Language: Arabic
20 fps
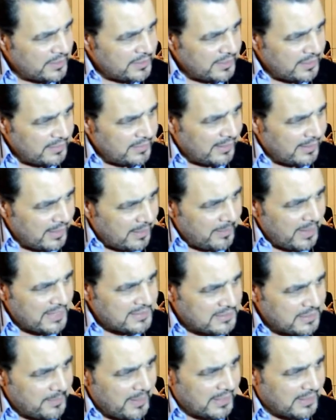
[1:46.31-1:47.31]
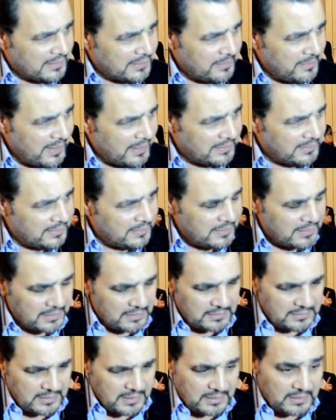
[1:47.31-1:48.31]
الابحاث تبقى تبقى كتيره
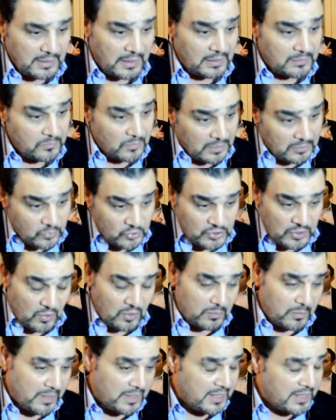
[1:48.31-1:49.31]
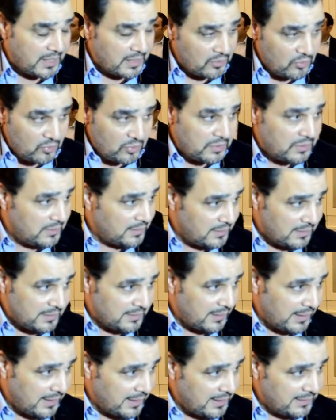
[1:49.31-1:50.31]
جدا على مستوى الميه على كل
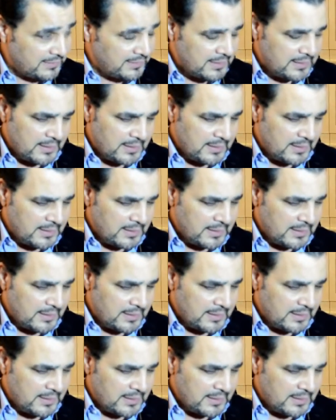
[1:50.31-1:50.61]
الحاجات